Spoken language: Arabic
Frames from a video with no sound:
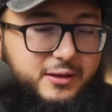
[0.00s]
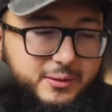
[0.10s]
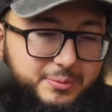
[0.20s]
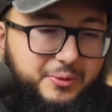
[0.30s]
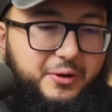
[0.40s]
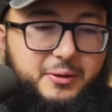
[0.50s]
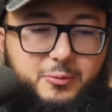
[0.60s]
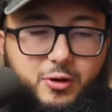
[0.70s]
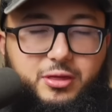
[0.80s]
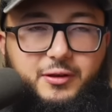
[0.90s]
امبلوي
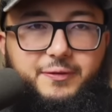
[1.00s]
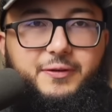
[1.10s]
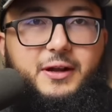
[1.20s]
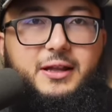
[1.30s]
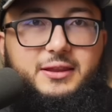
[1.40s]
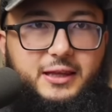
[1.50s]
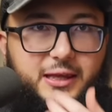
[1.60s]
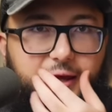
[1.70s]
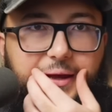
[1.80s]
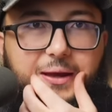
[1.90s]
موظف
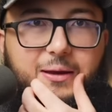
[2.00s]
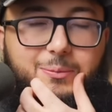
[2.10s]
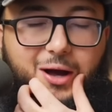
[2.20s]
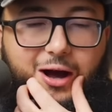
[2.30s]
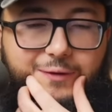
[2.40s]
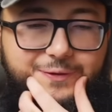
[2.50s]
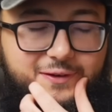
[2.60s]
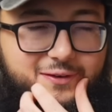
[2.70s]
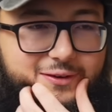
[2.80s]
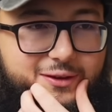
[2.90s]
طيب
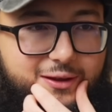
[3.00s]
اوفيس